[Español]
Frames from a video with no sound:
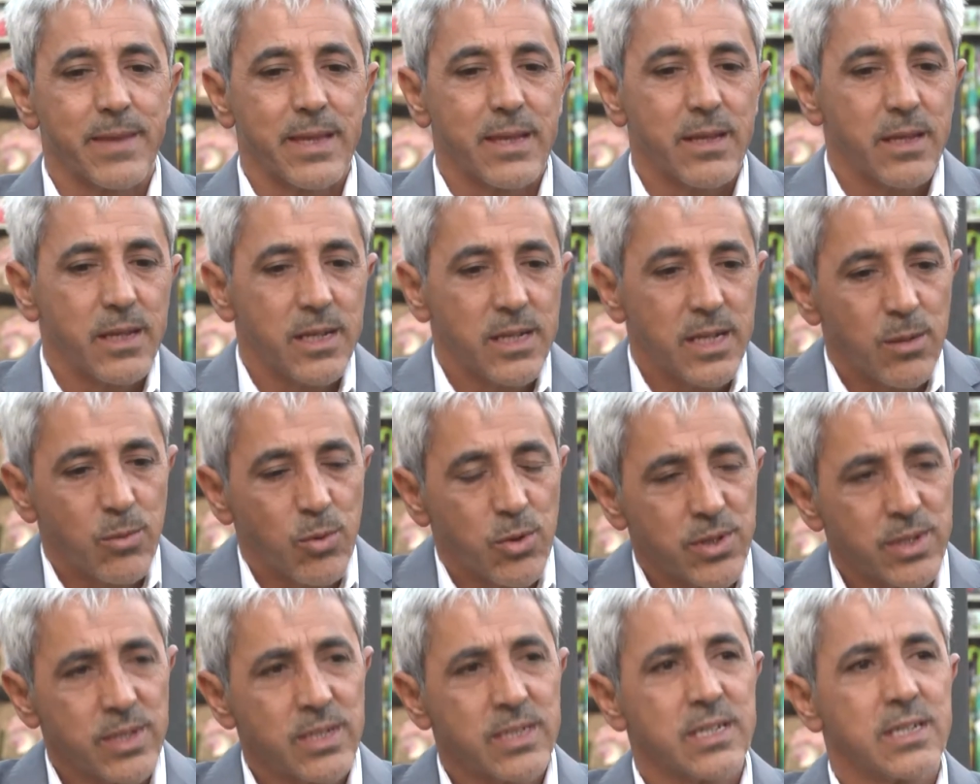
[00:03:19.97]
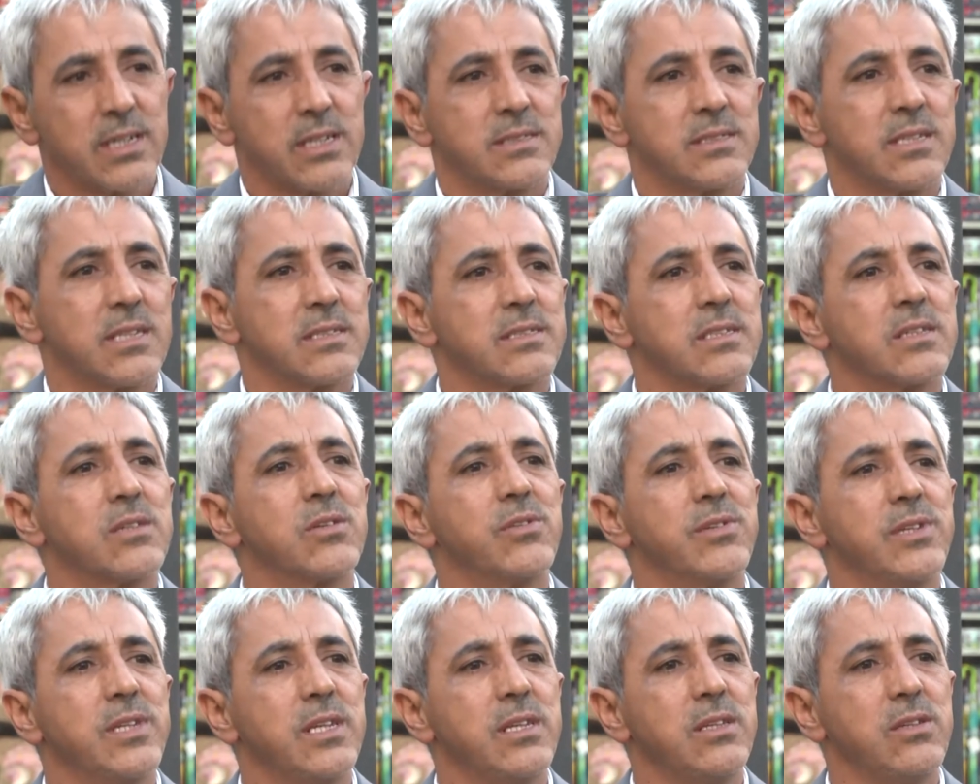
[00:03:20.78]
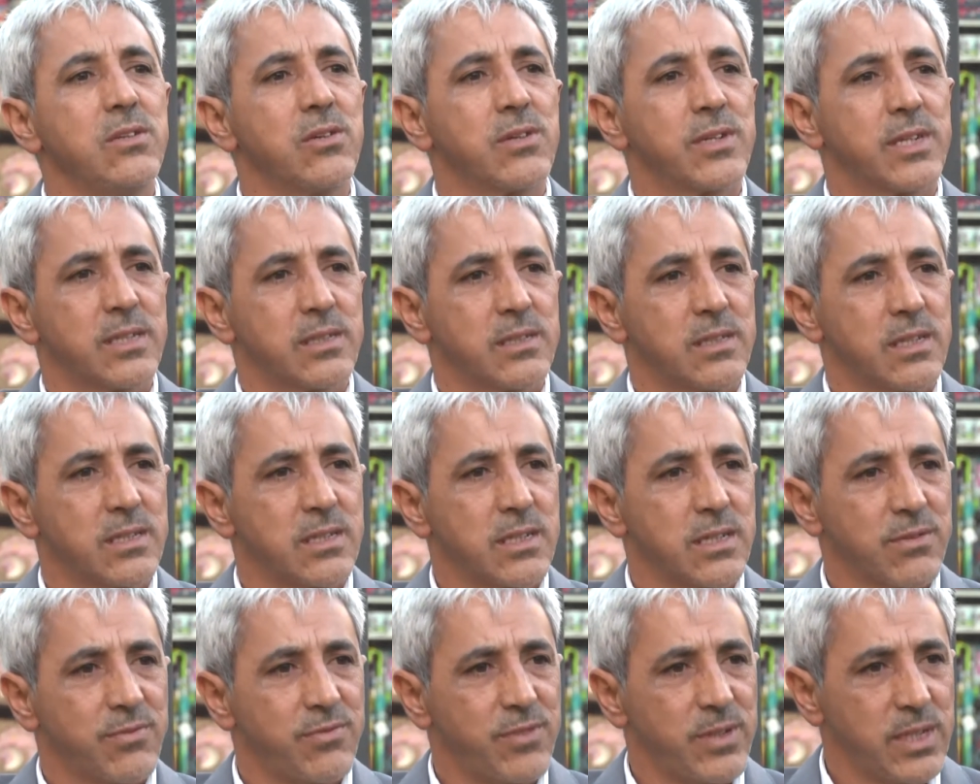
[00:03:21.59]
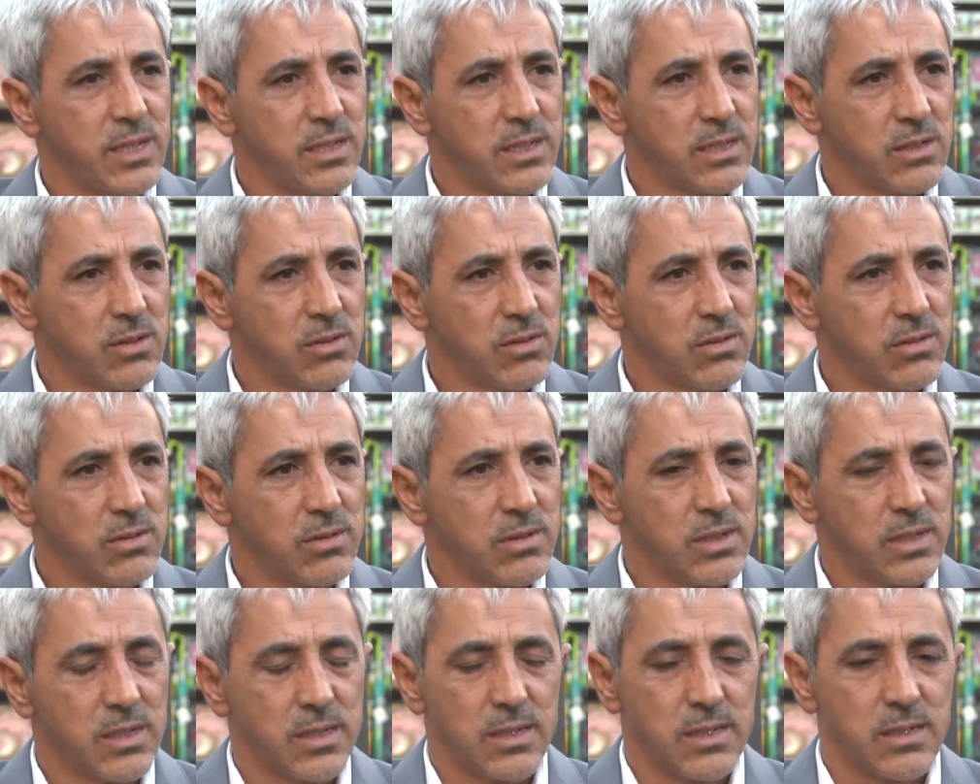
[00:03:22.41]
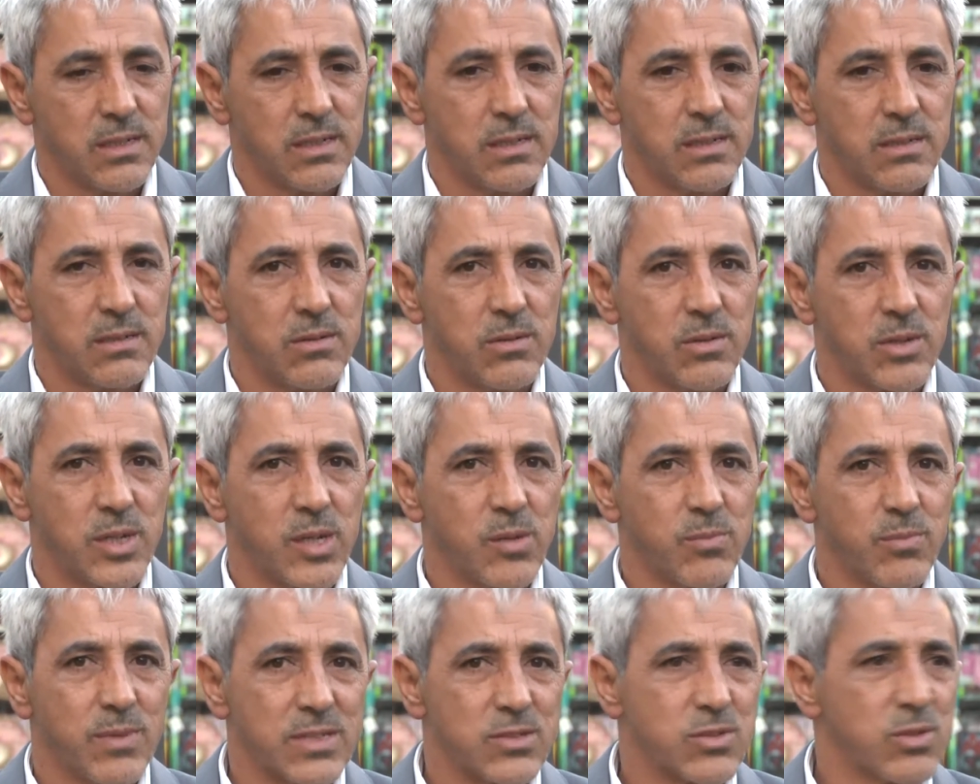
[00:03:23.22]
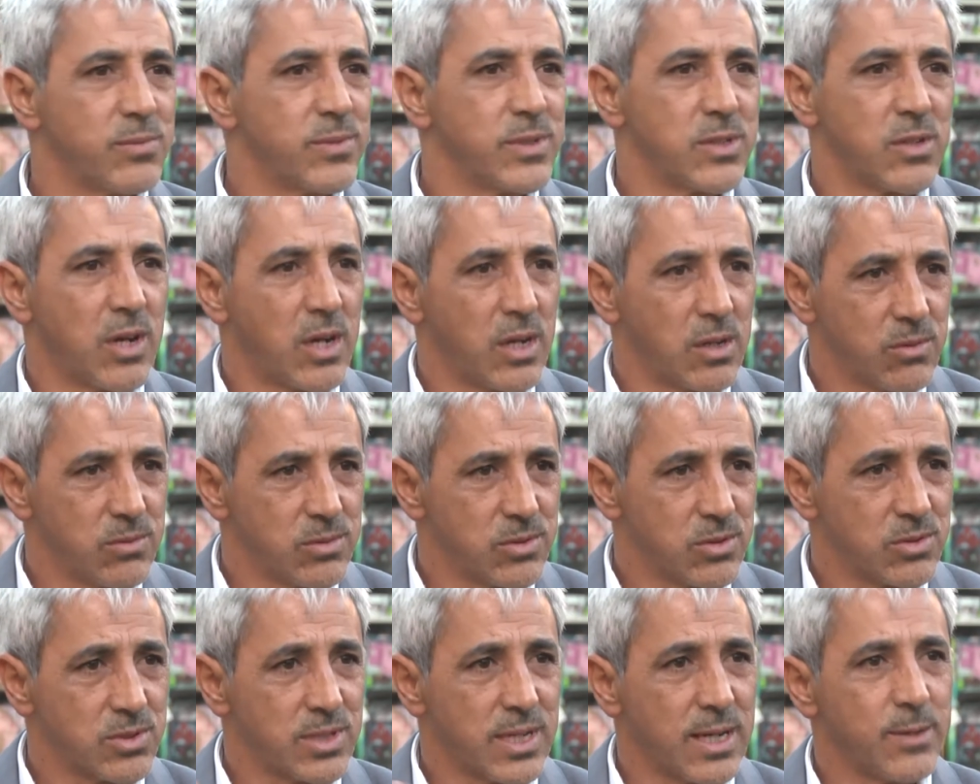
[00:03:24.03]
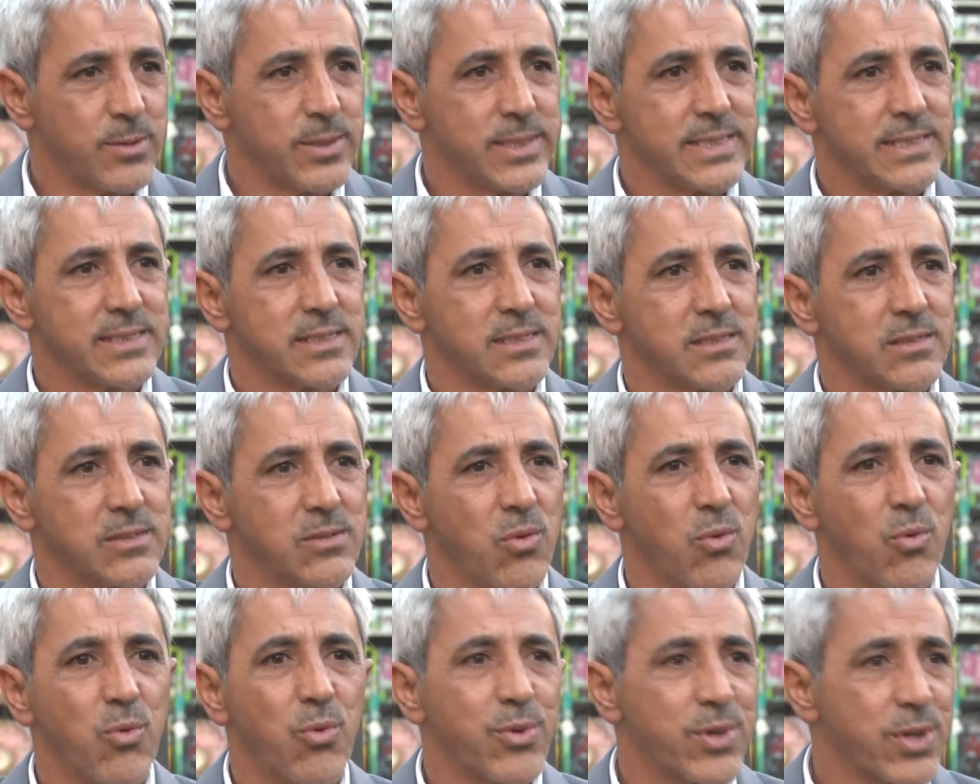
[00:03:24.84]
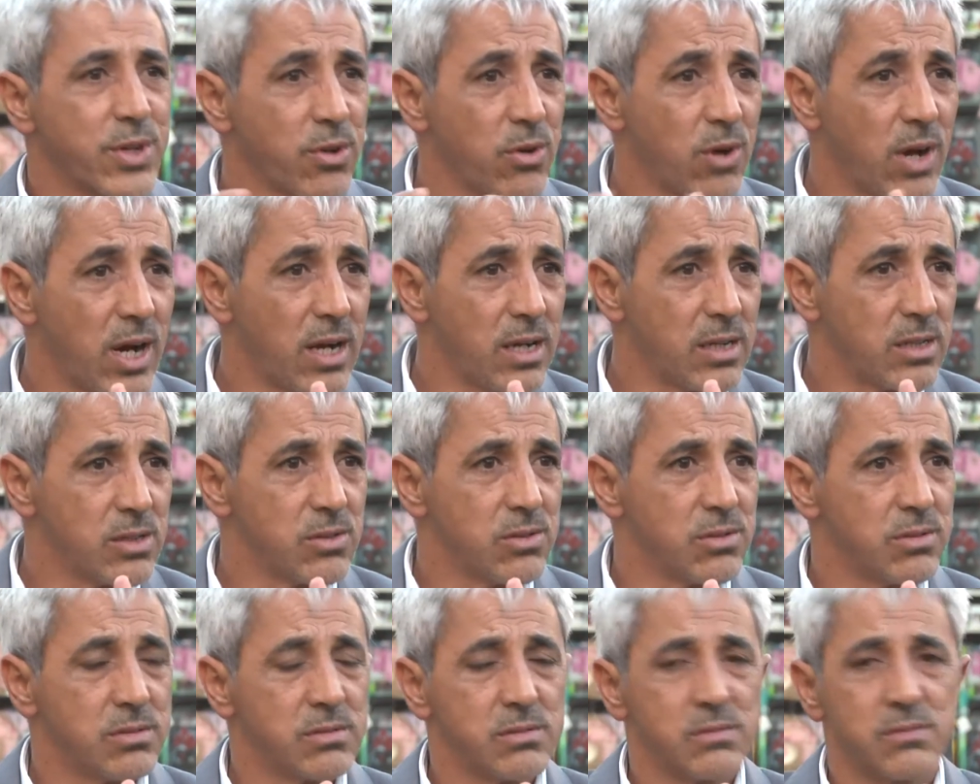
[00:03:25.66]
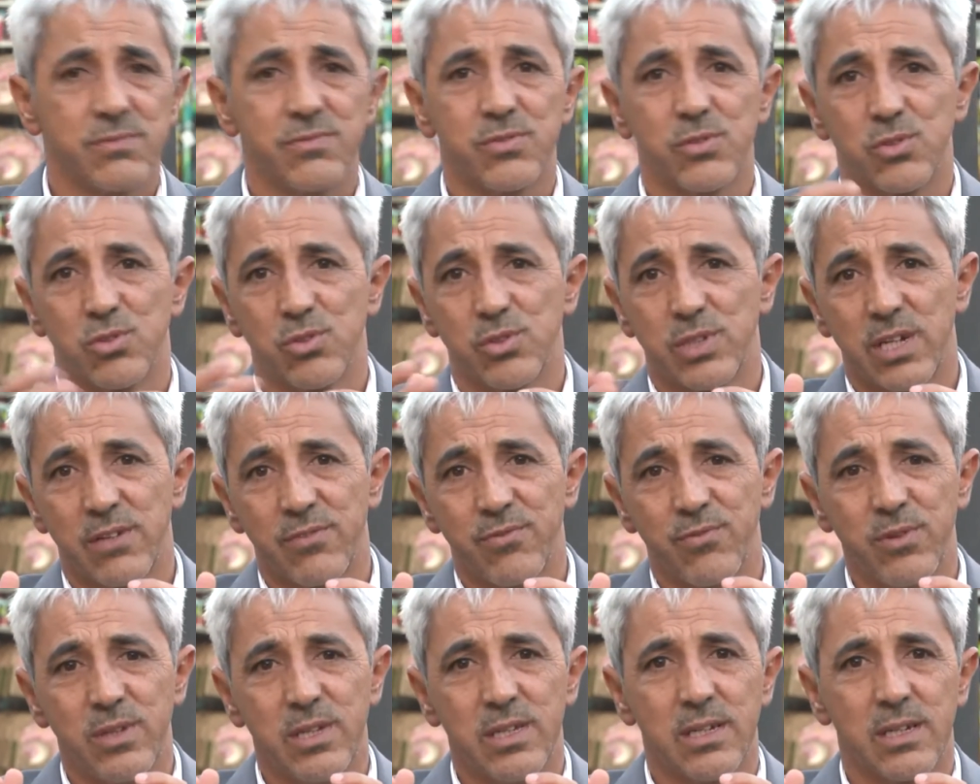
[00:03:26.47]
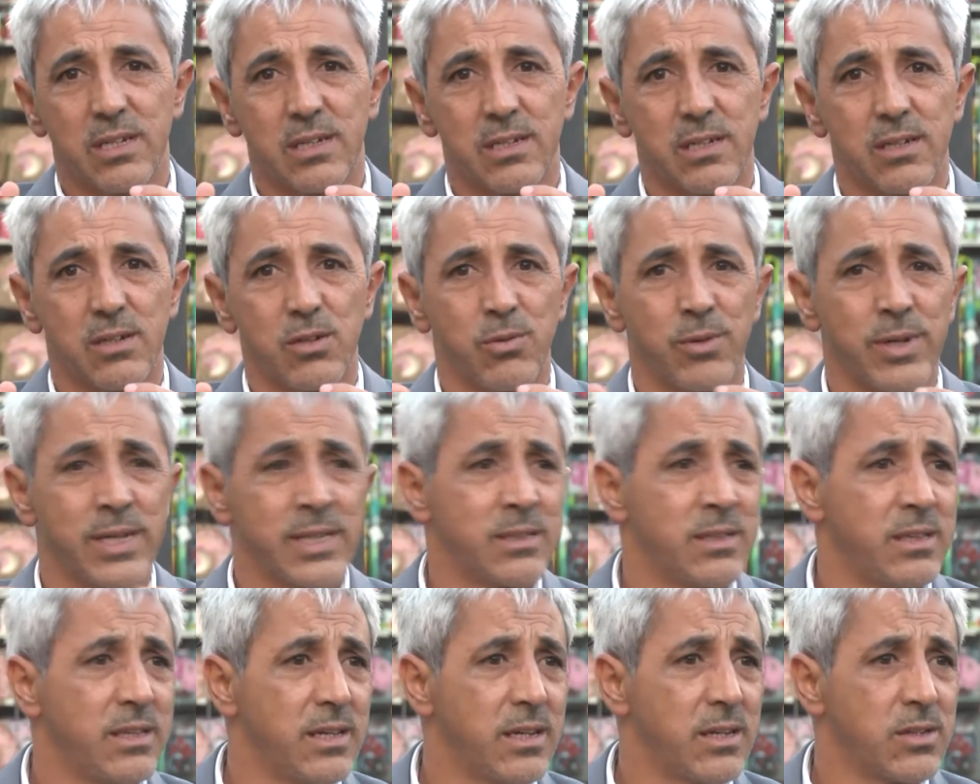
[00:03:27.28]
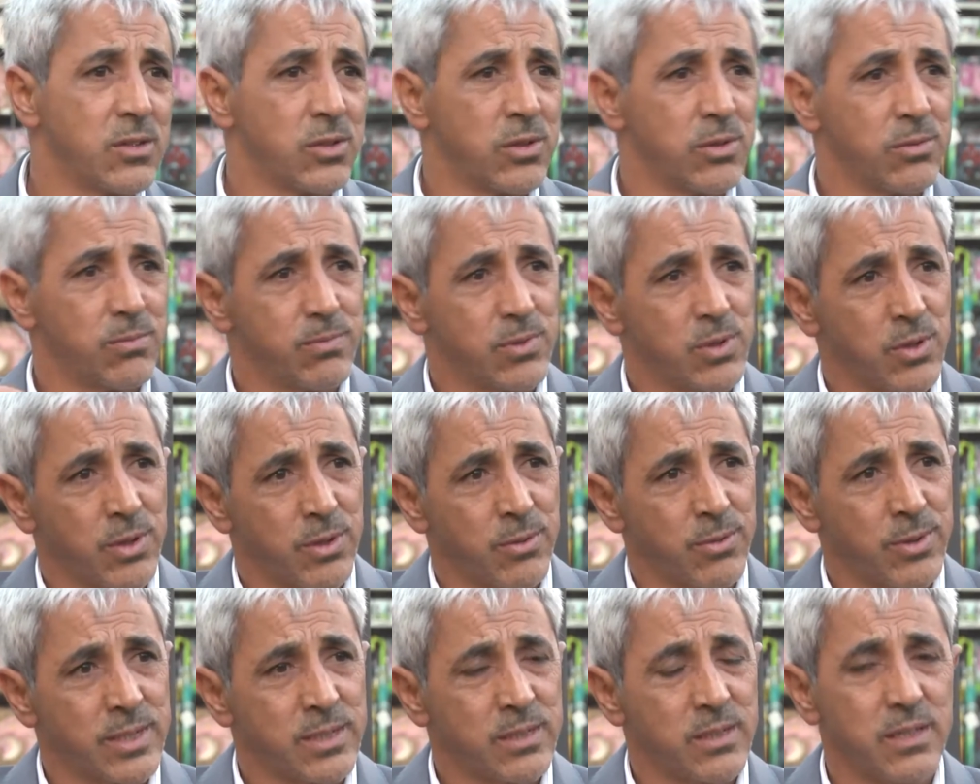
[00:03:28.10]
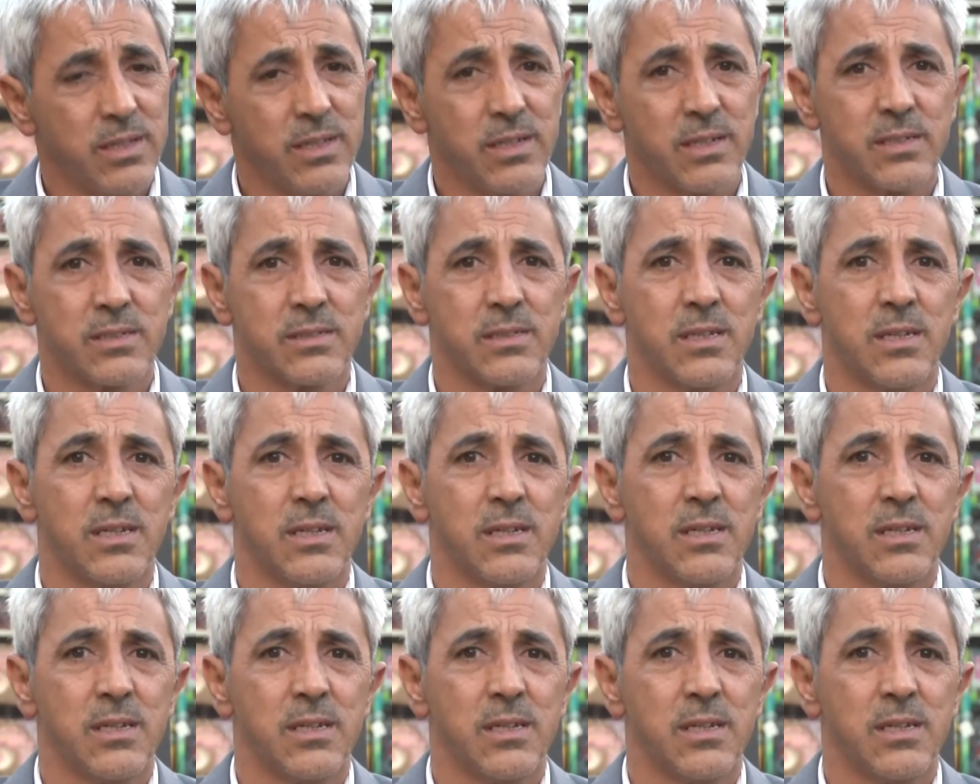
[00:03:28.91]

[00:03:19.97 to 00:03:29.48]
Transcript: El abordaje que se hace con niños que están refiriendo lo que más o menos algunos saben, que ocurrió algo, fotografías, que lo vestían, los, desvestían,